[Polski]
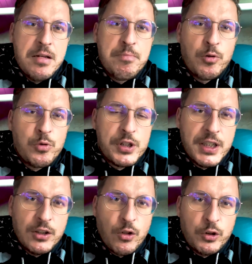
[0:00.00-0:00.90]

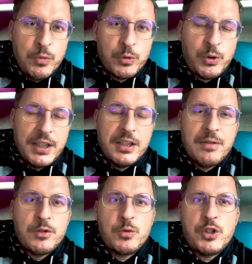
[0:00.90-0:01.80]
Borussia Dortmund, która
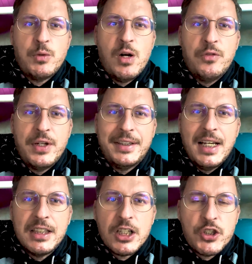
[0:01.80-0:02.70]
niedawno złożyła
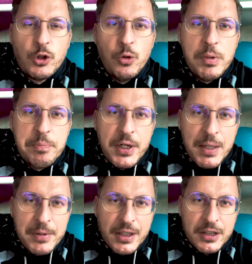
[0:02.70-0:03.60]
ofertę, a także kluby
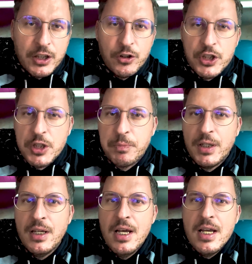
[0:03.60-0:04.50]
Premier League,
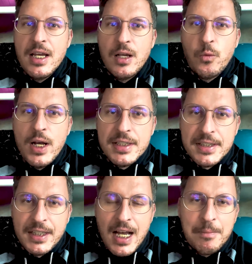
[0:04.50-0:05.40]
chociażby
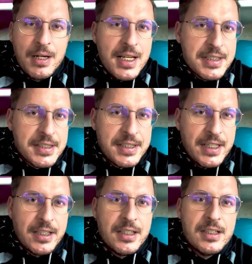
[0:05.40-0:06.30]
West Ham,
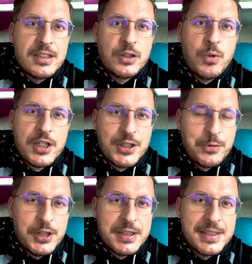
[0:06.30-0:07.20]
Leicester.
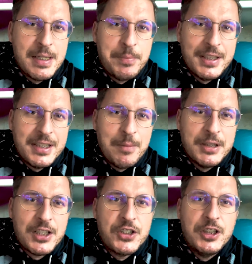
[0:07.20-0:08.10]
Zgłaszał się z
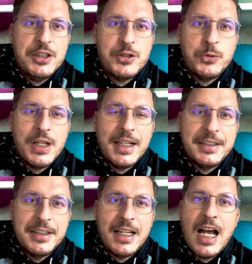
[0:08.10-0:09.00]
zapytaniami także Leeds
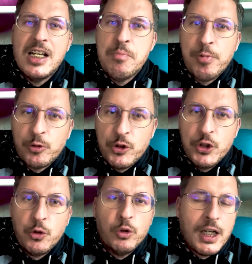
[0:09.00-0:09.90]
United, ale po
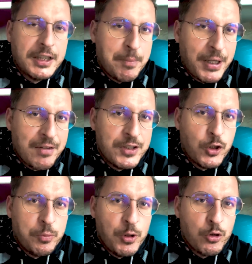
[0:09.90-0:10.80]
cichu tak
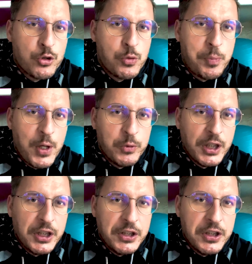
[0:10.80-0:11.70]
naprawdę robiono
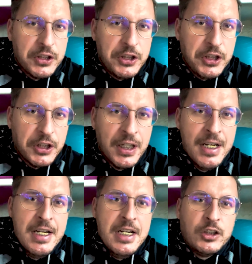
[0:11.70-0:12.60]
zupełnie inny deal.
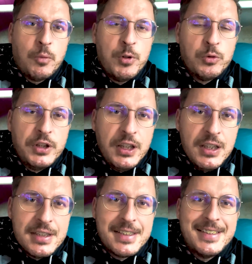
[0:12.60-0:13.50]
To był
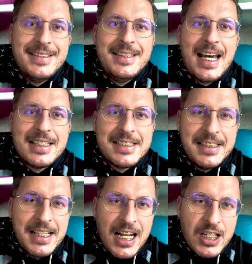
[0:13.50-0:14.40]
deal z
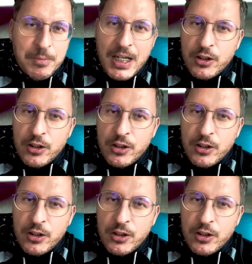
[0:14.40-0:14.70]
Arsenalem.